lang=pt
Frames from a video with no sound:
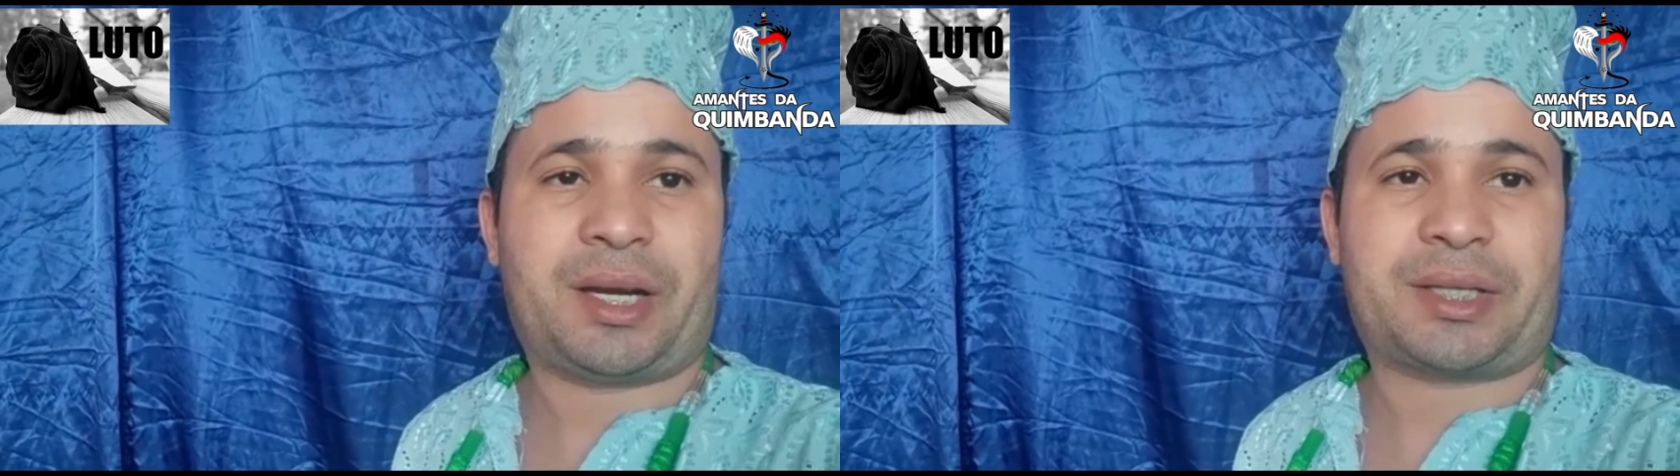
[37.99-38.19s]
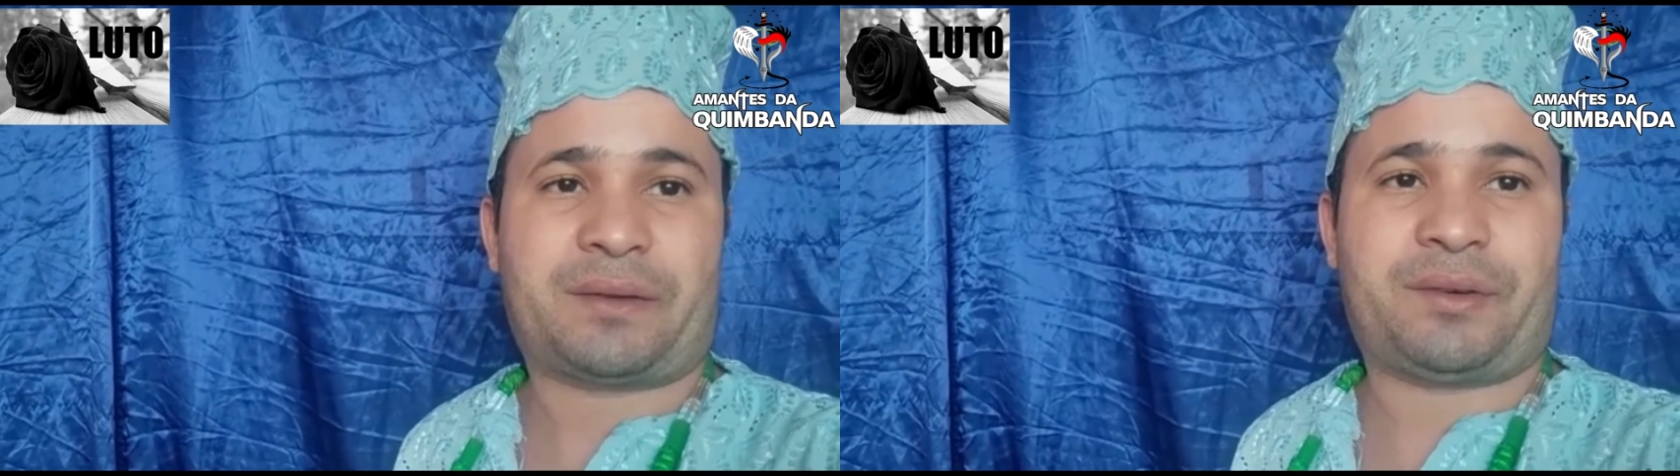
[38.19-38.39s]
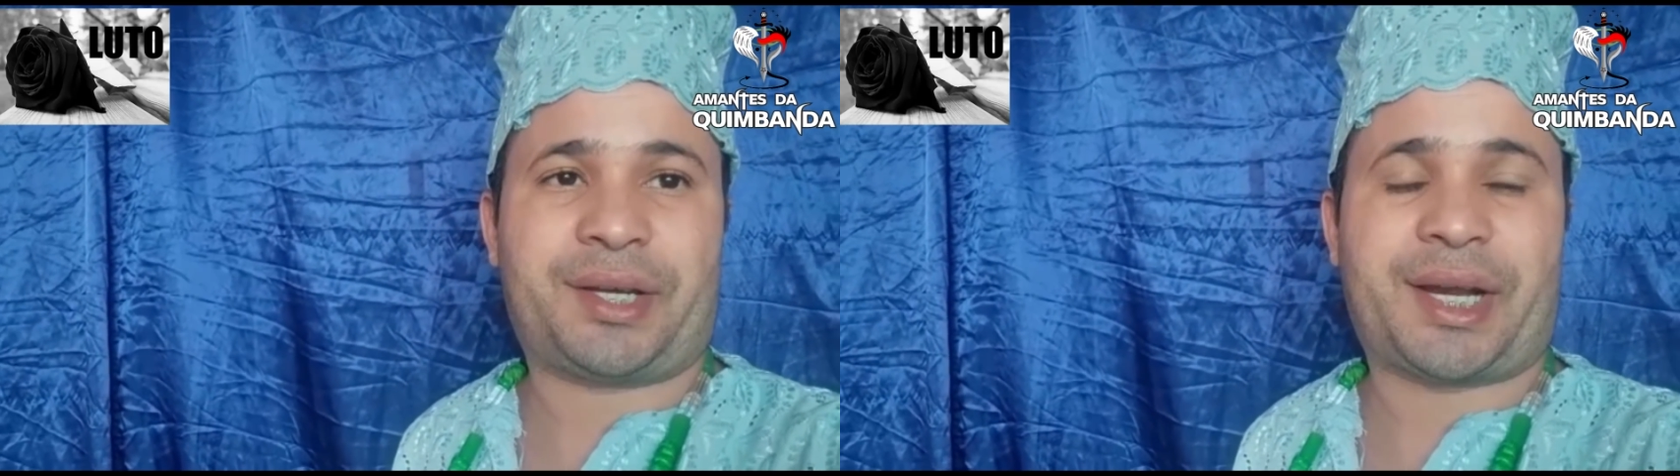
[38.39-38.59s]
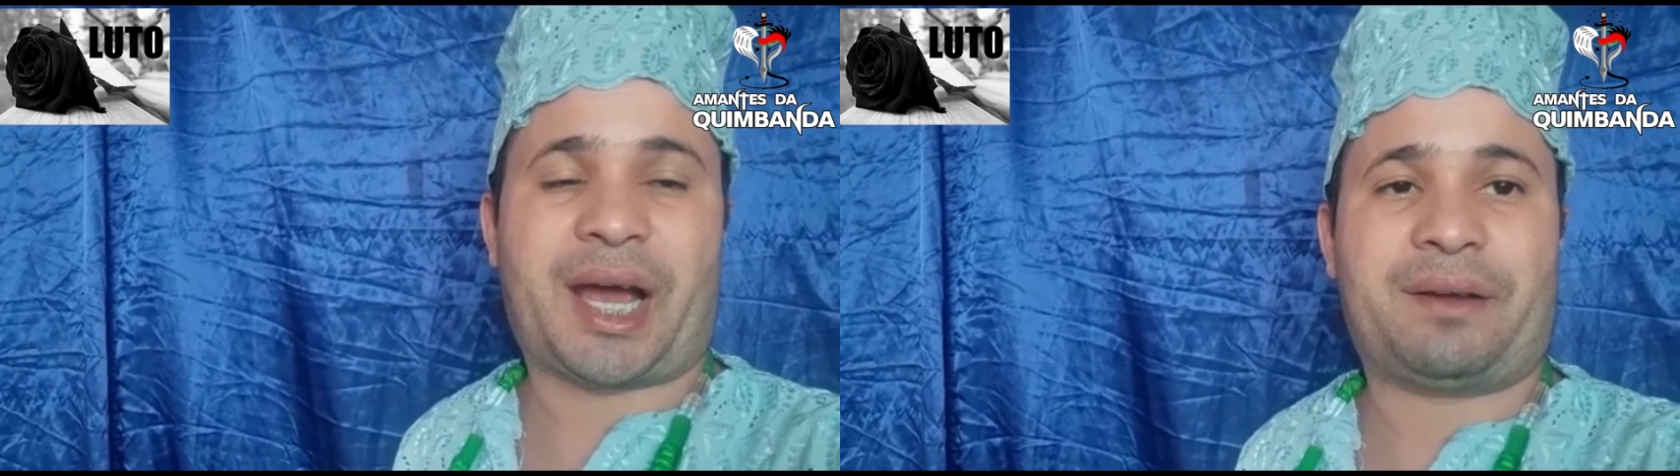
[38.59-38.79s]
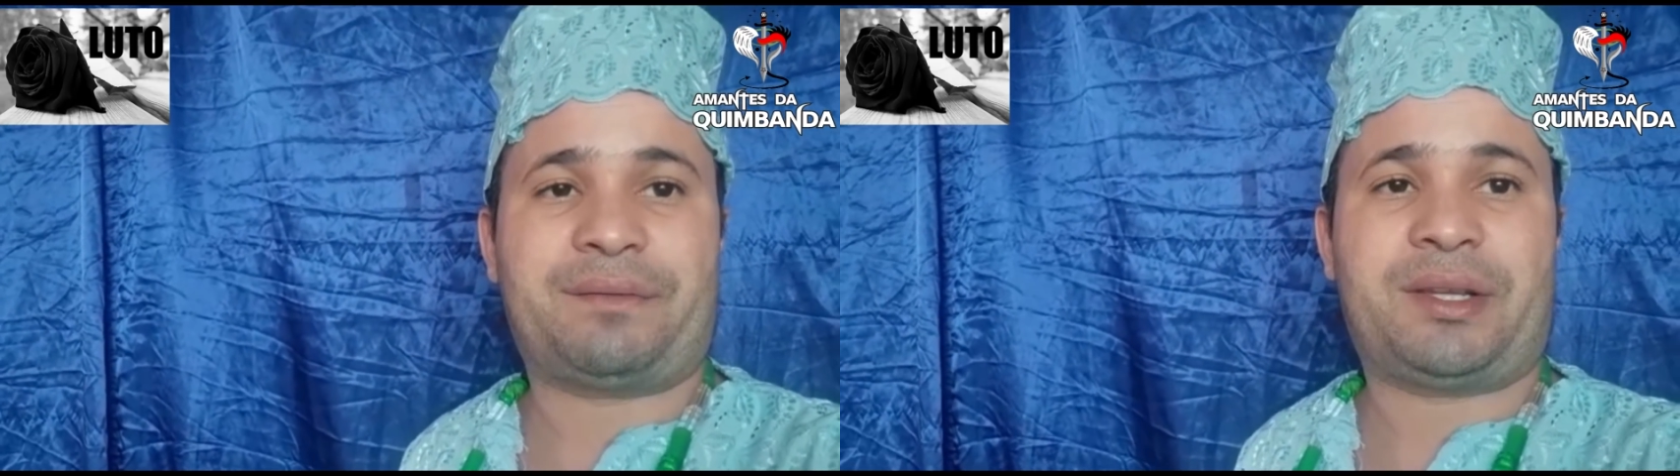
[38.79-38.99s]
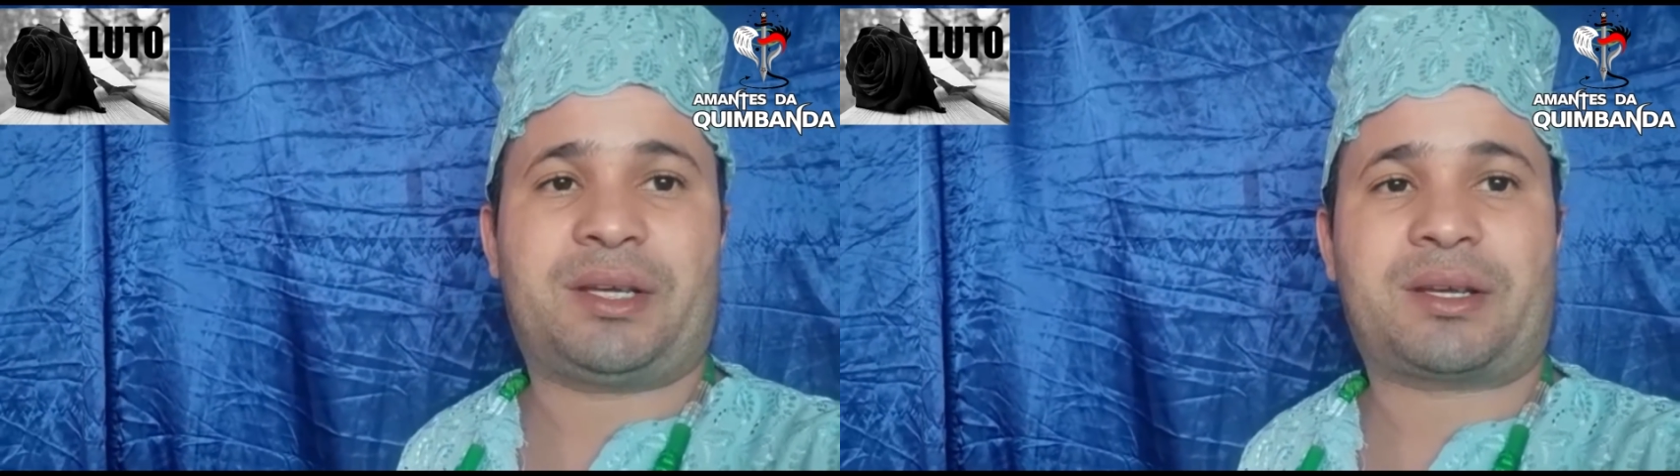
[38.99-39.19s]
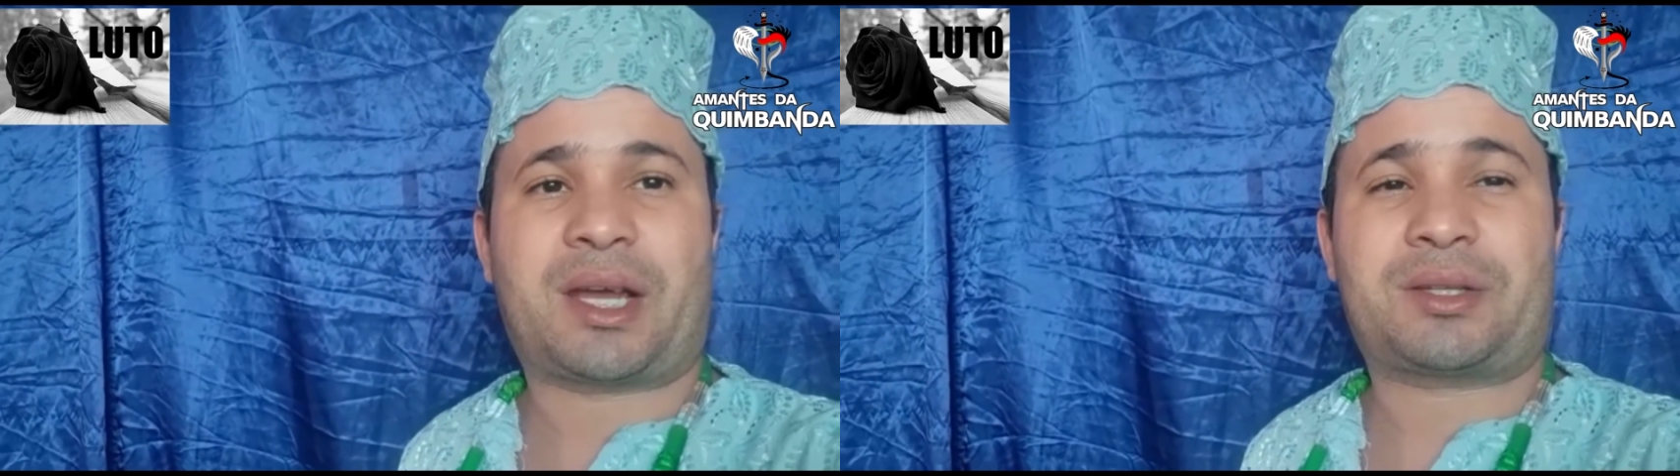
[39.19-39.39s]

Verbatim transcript: Eu tava grávida,